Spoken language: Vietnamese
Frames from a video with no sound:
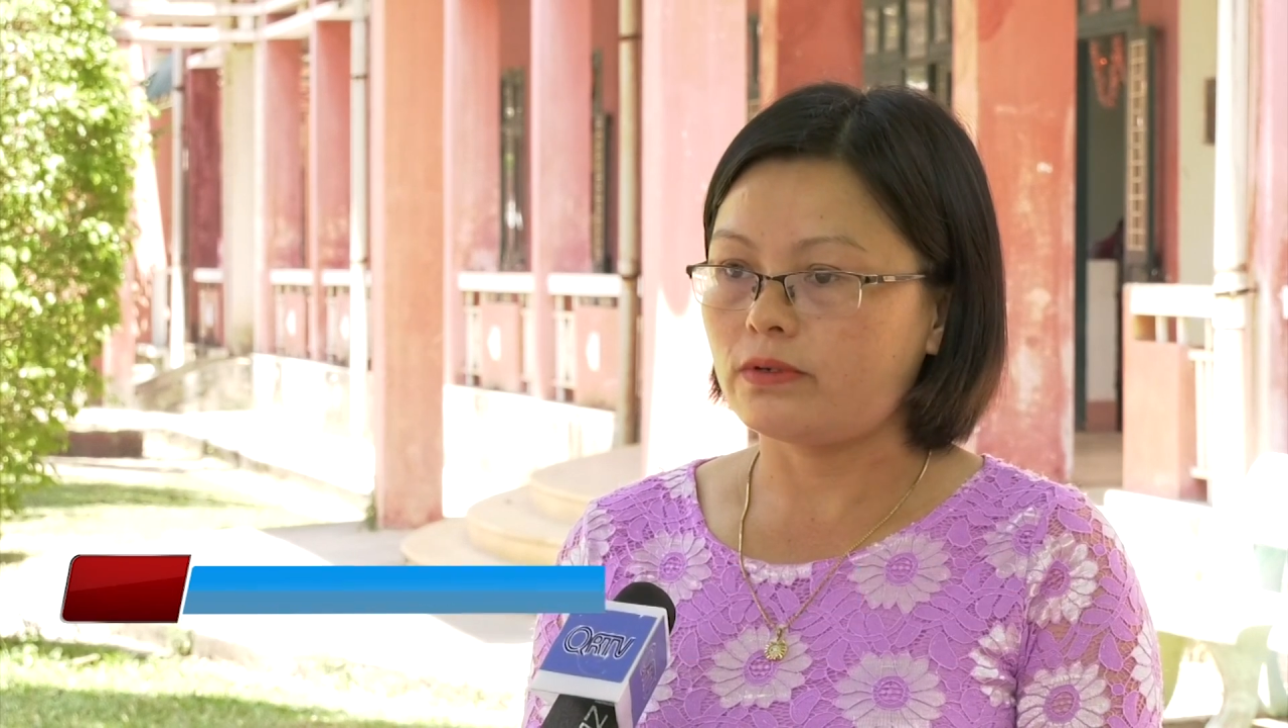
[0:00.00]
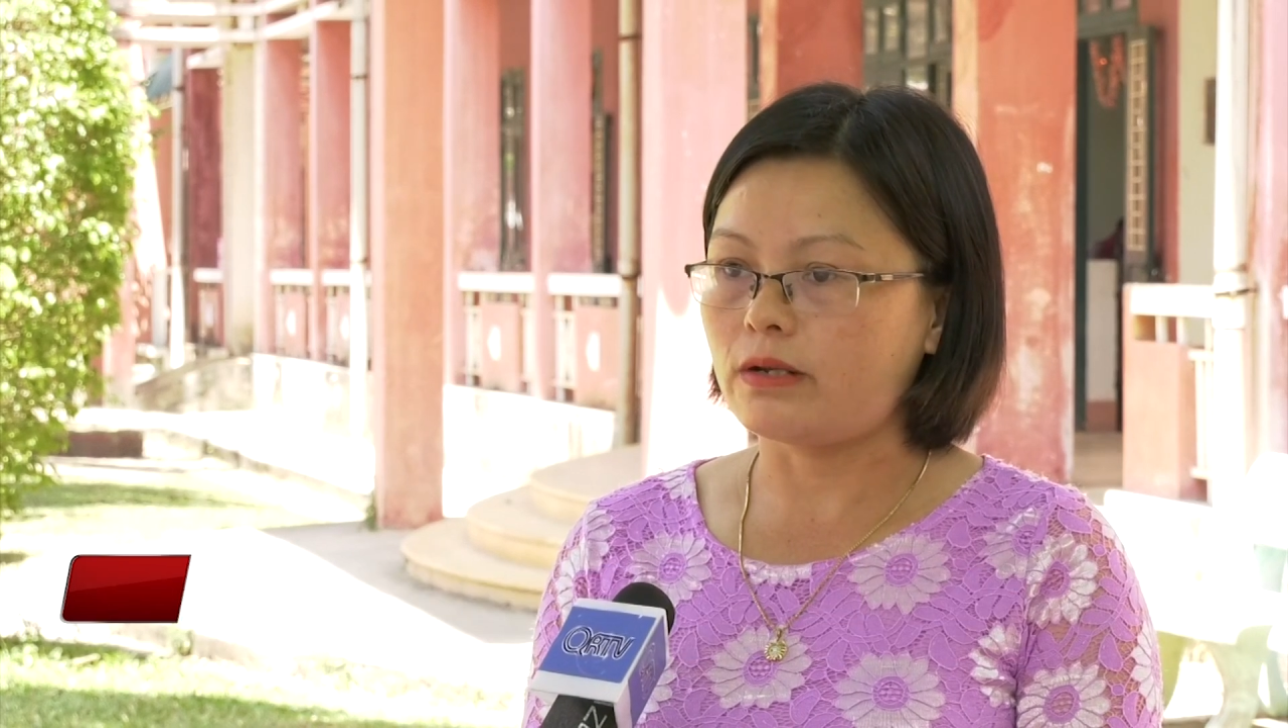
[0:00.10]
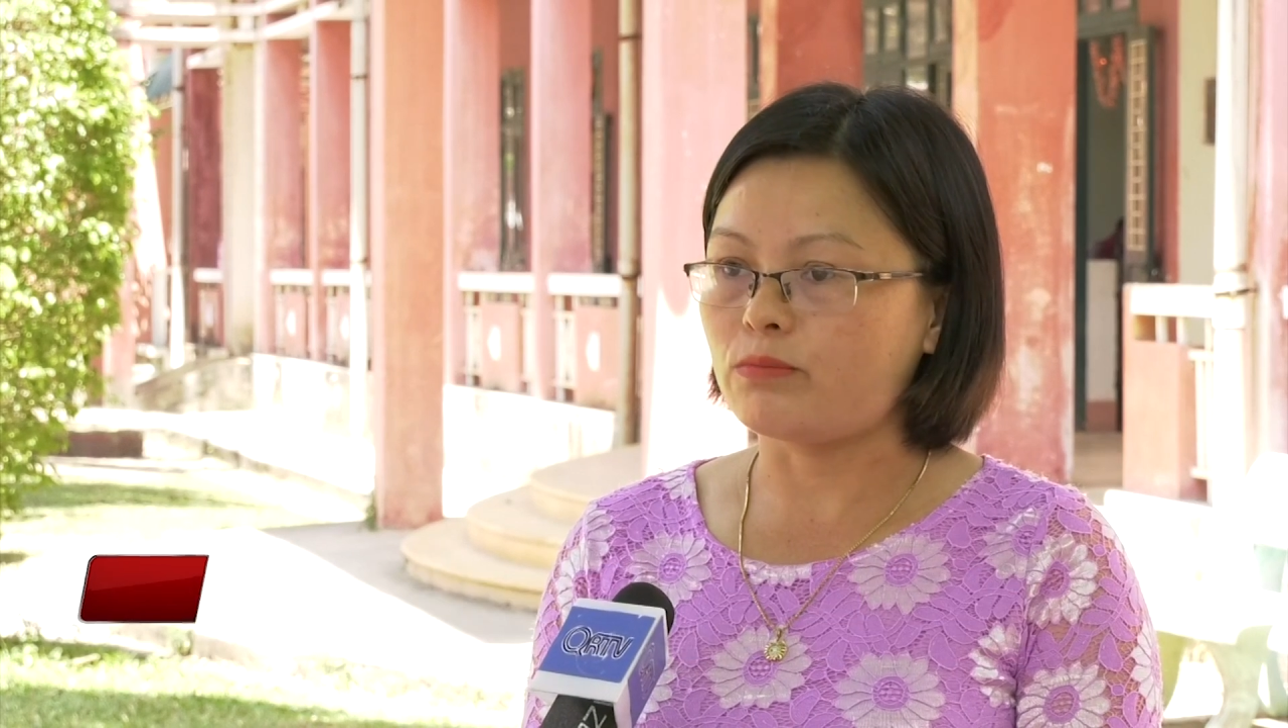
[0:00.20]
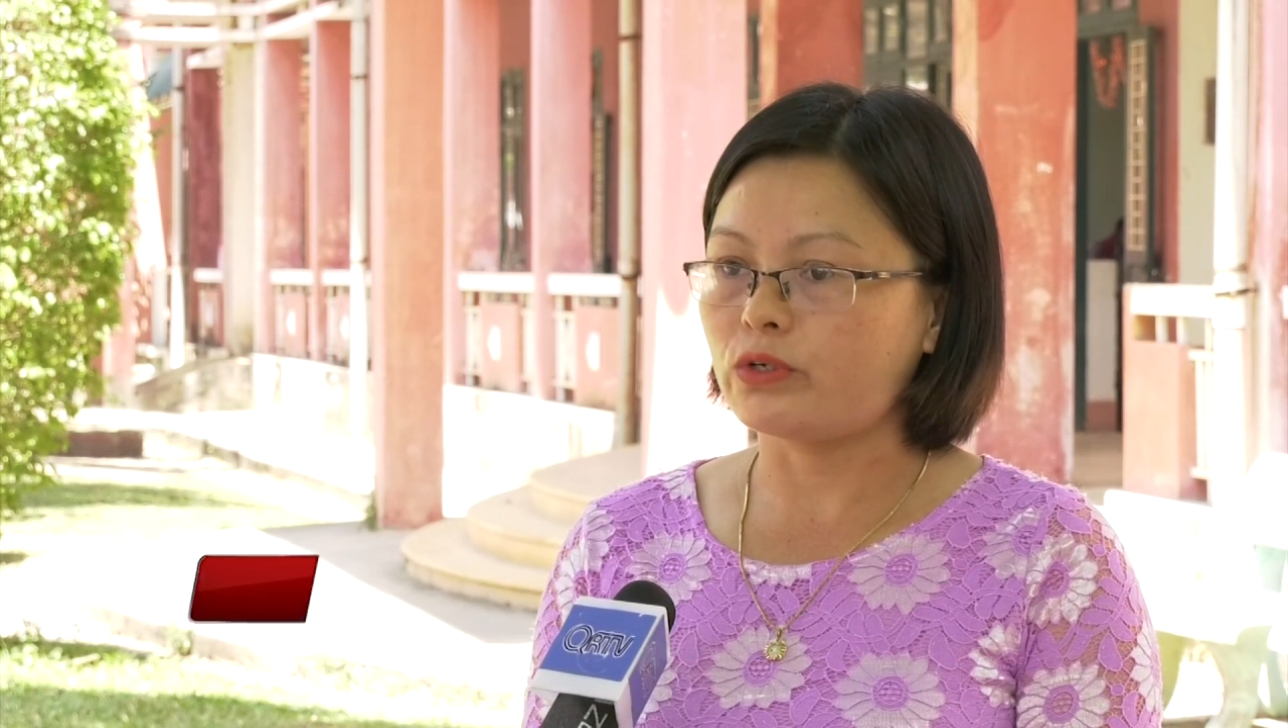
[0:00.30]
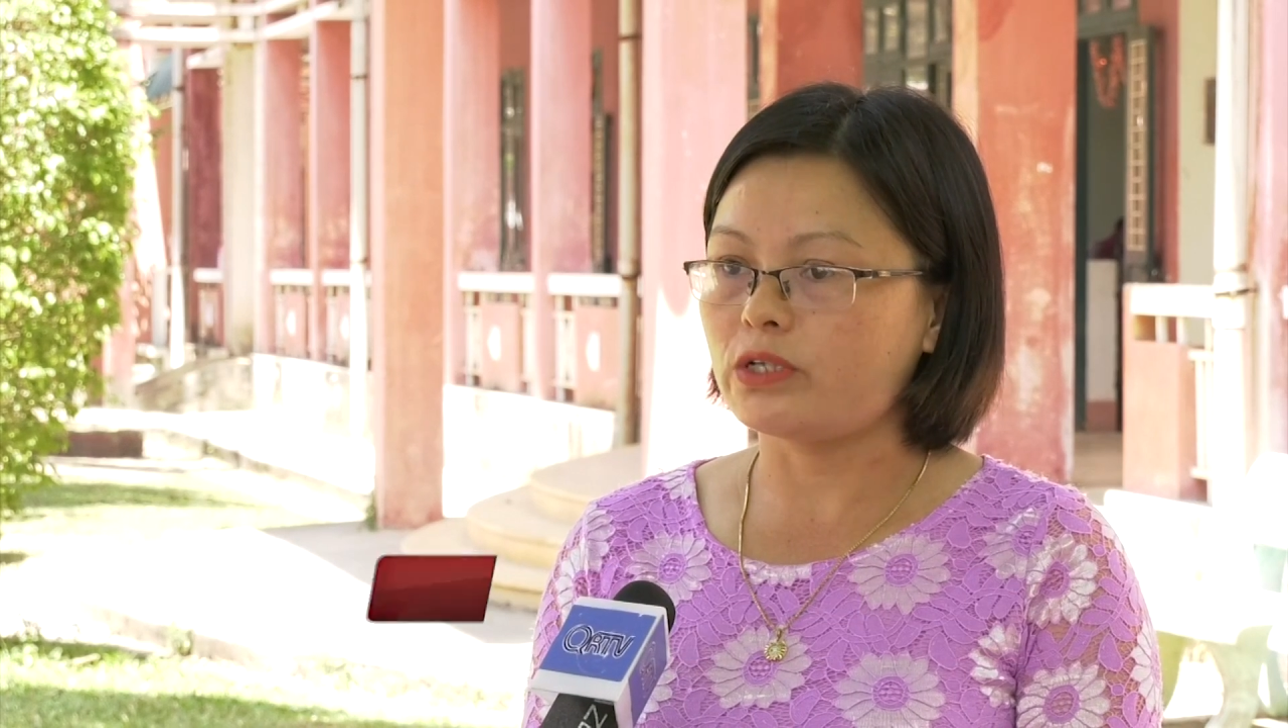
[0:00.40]

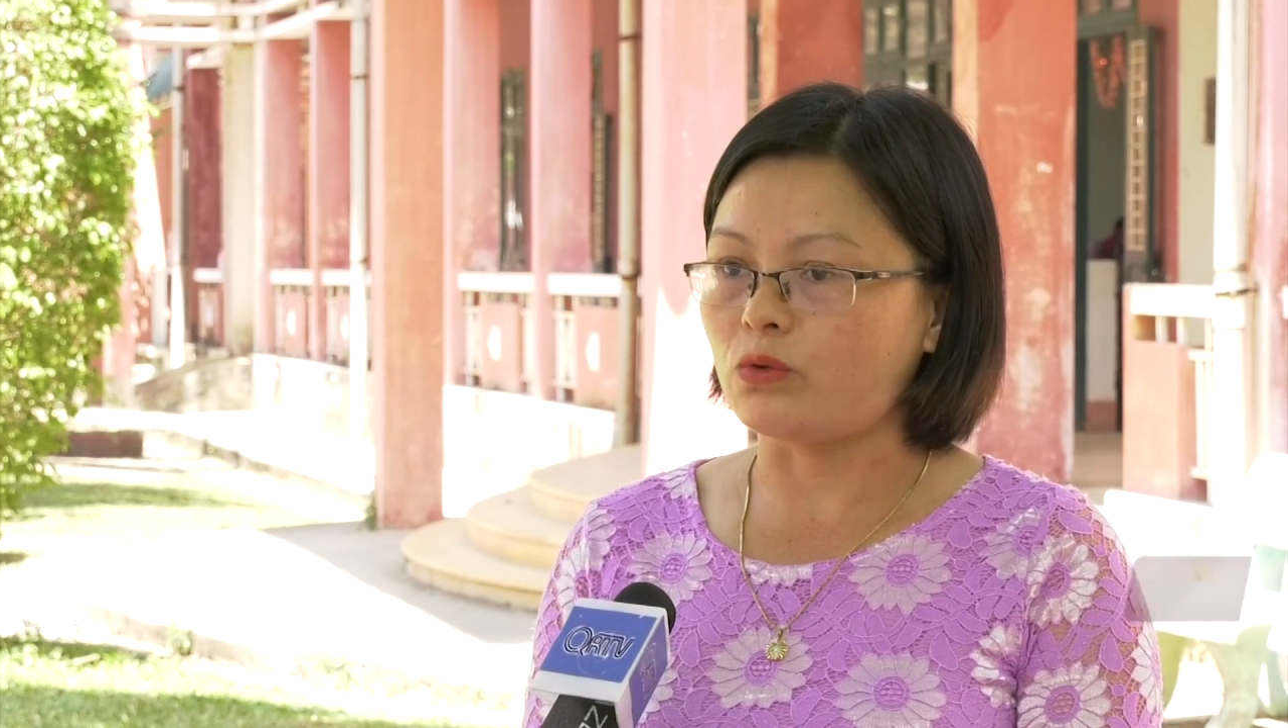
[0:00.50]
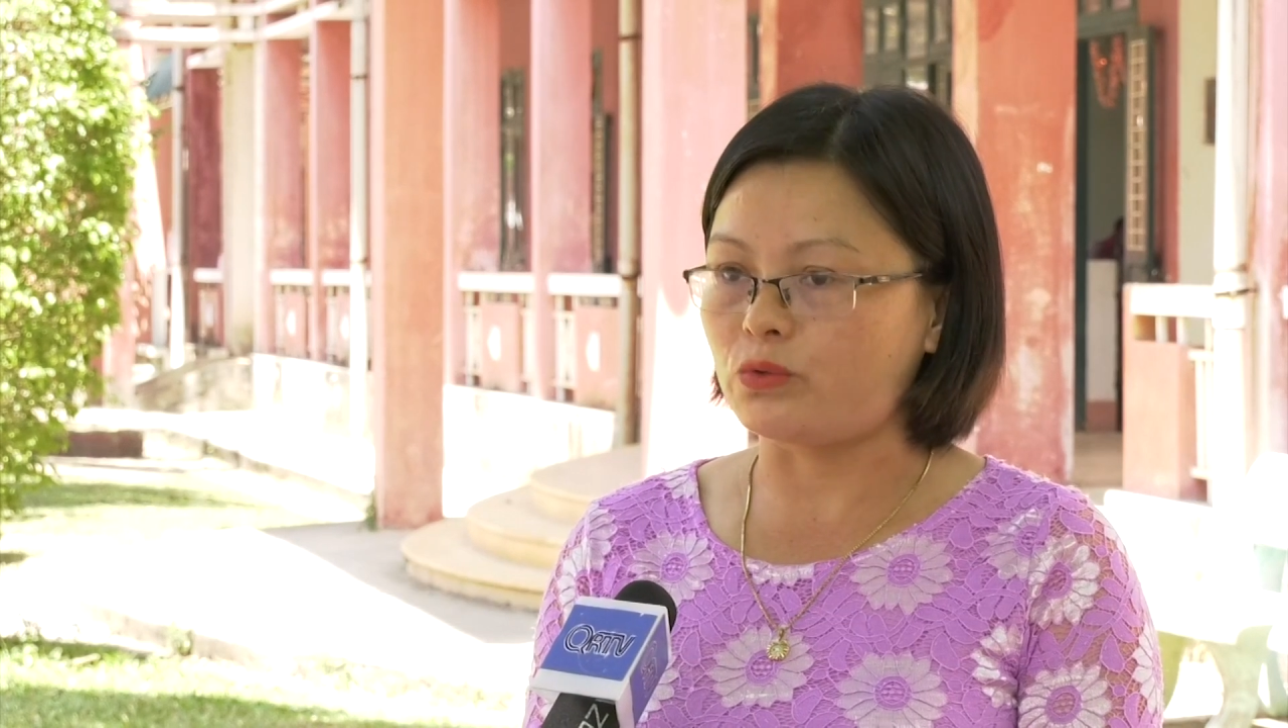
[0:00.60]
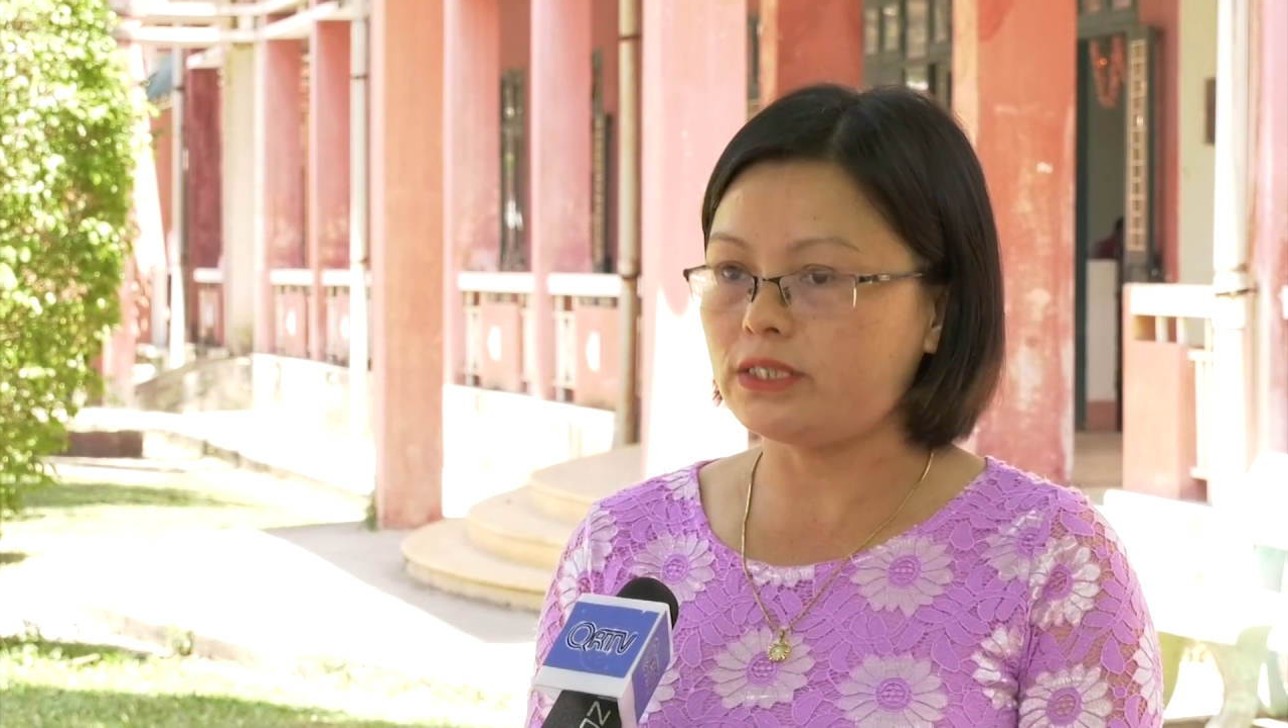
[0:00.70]
là một cái tổ